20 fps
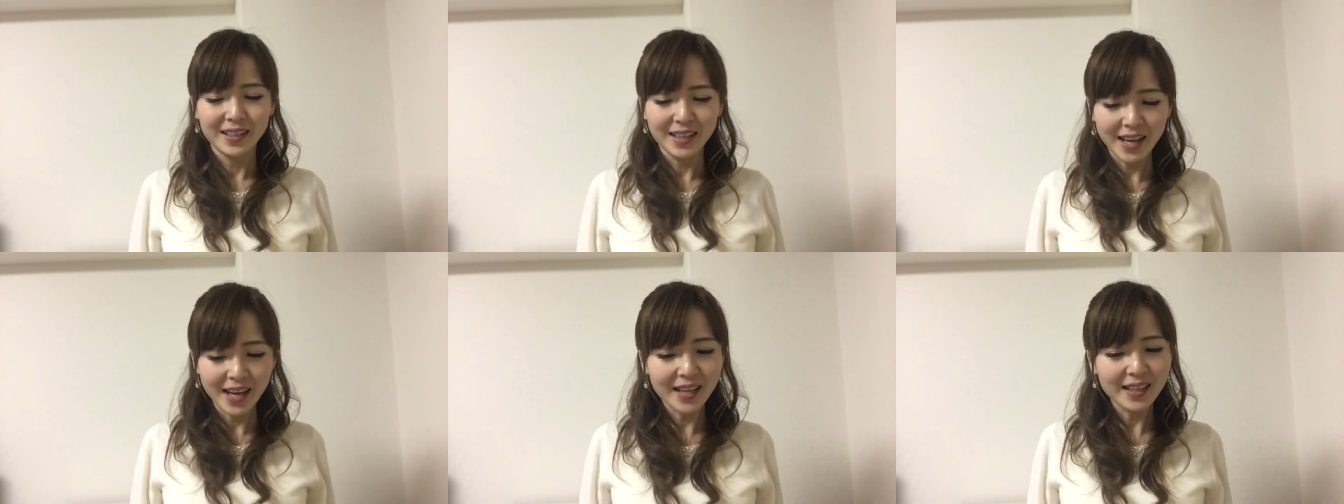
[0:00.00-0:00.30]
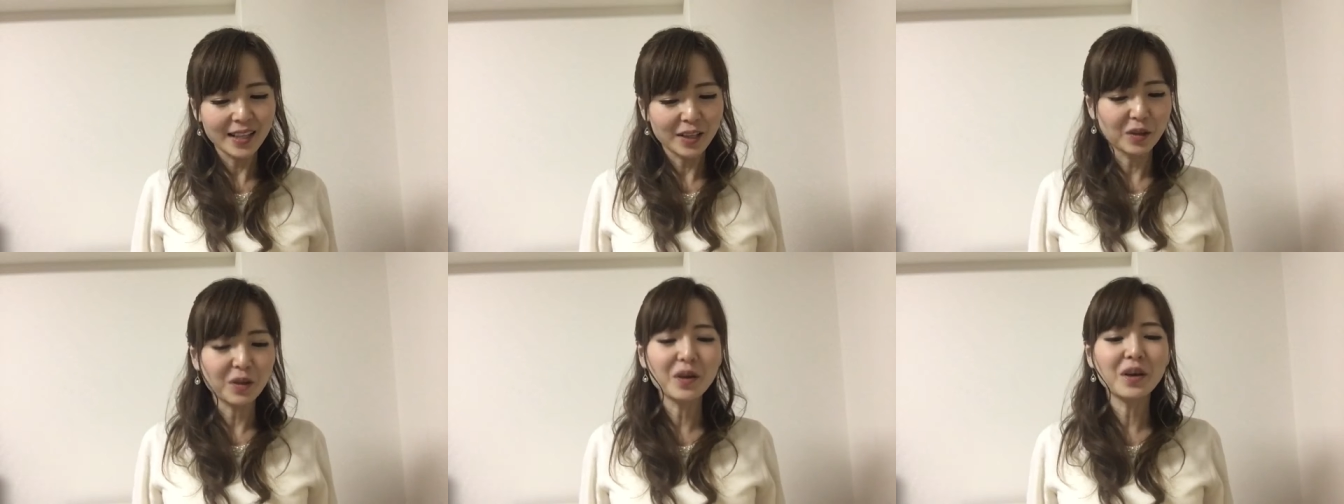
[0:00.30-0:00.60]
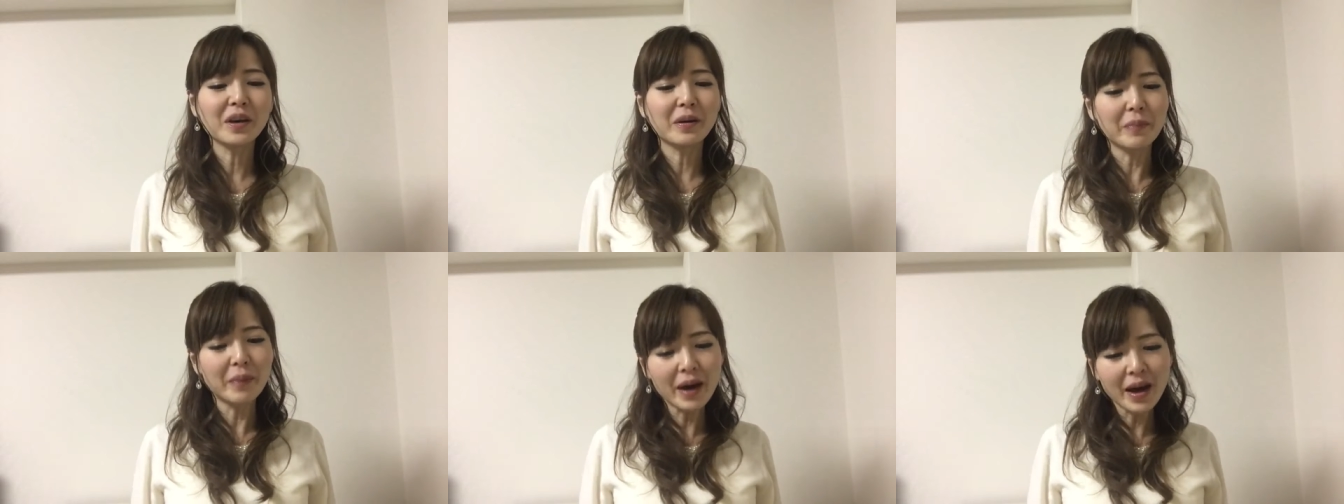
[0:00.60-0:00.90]
で、例
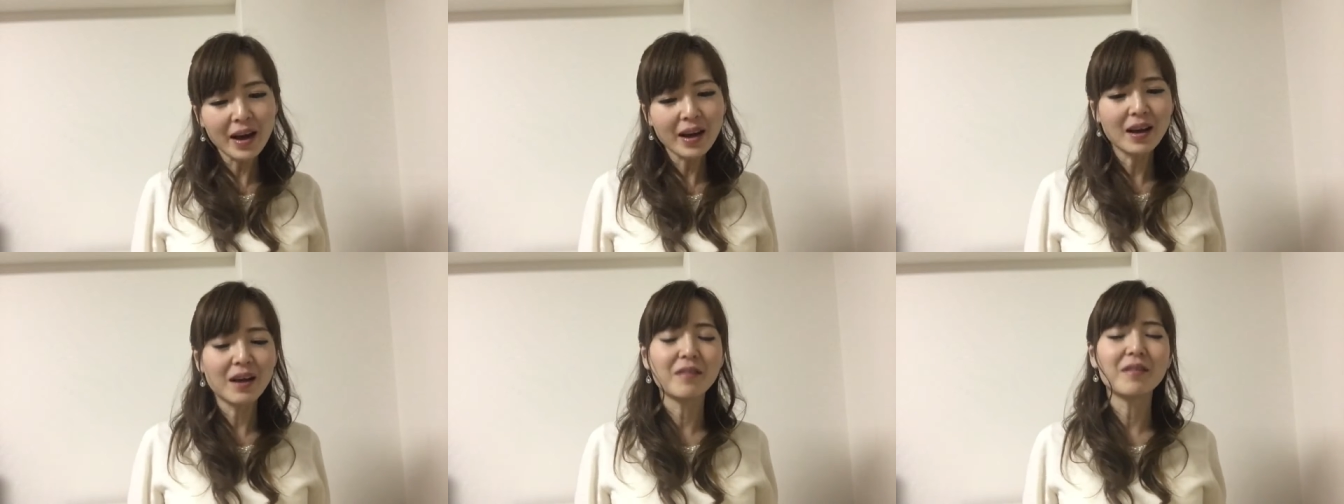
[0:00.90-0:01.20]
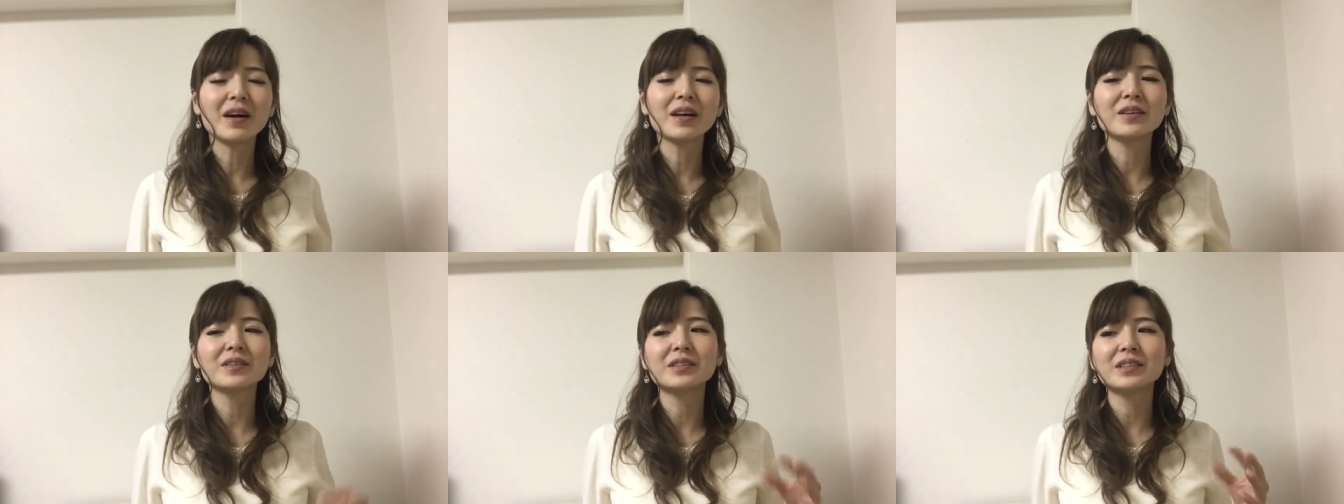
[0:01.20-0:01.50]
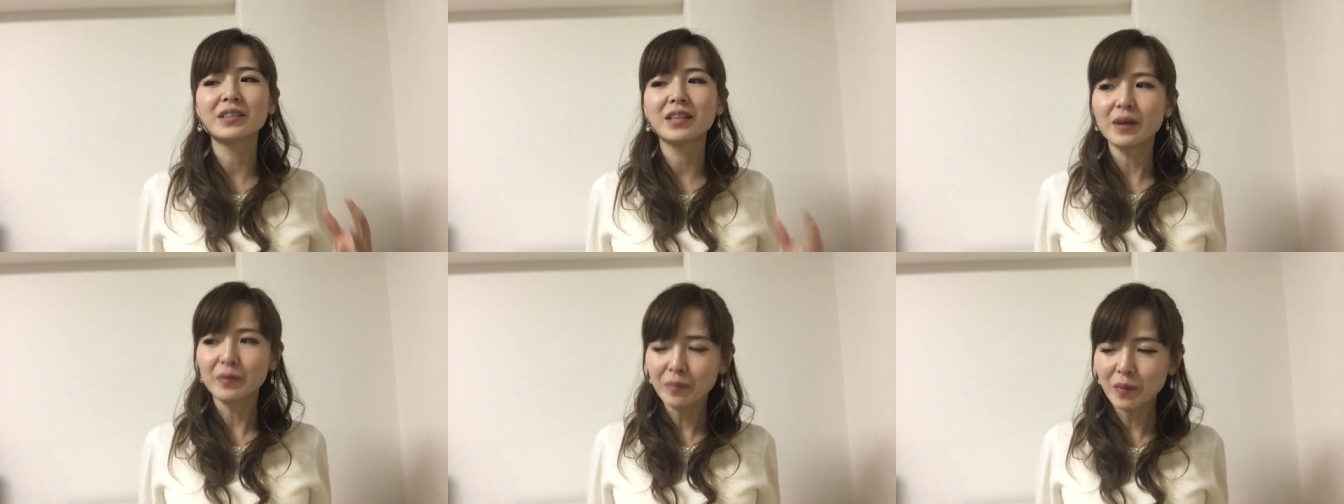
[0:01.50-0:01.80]
えば革
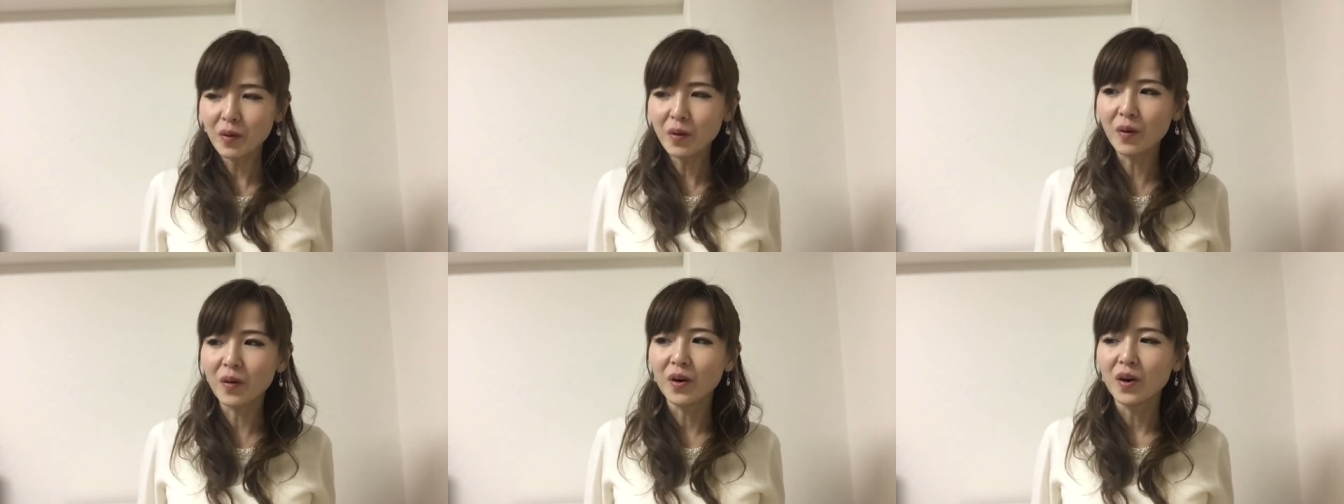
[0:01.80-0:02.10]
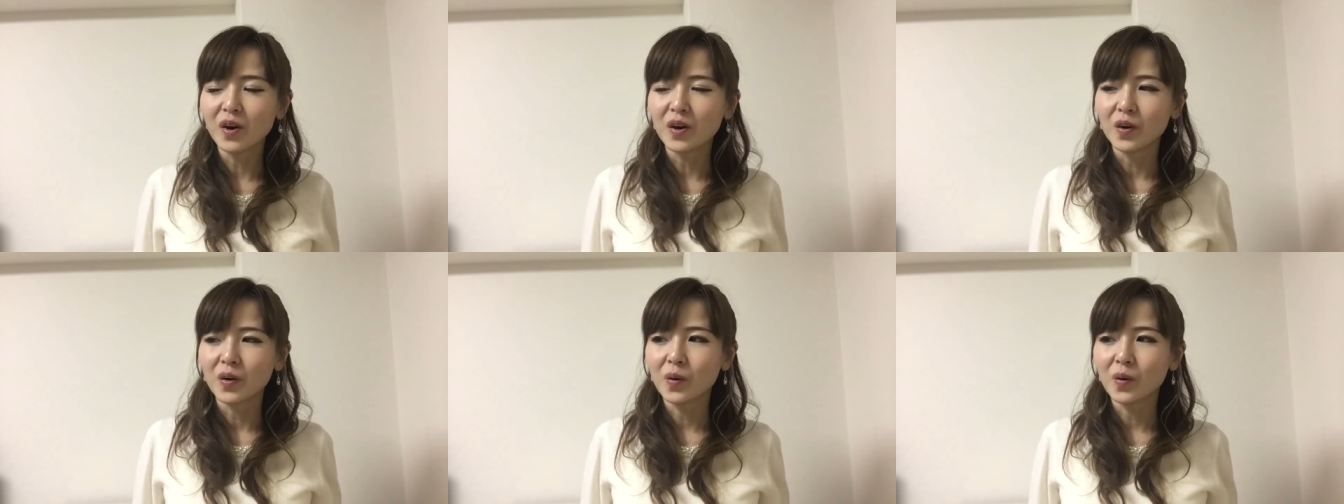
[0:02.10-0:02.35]
靴でも